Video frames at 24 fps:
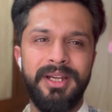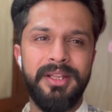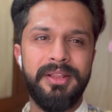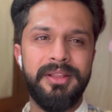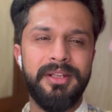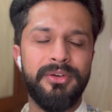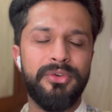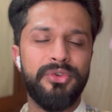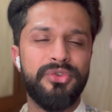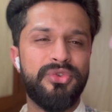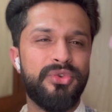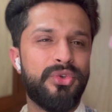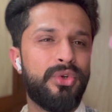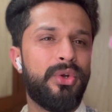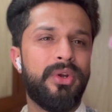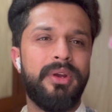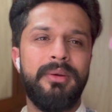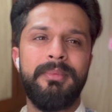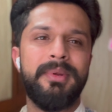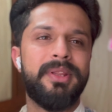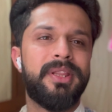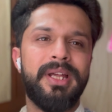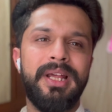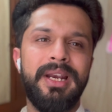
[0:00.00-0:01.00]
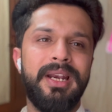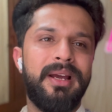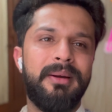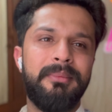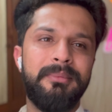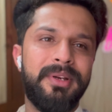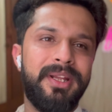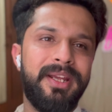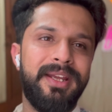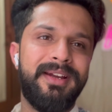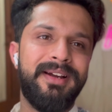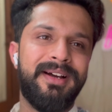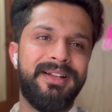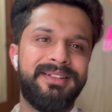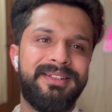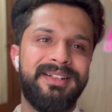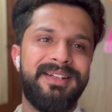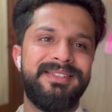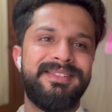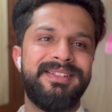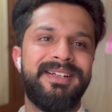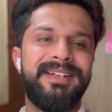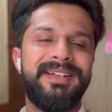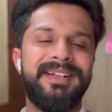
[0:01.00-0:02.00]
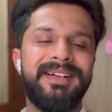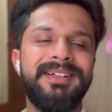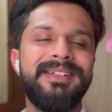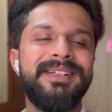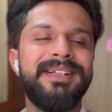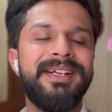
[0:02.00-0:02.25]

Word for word: ऐसा कुछ क्योंकि मसाले हम नहीं खाते हैं ज़्यादा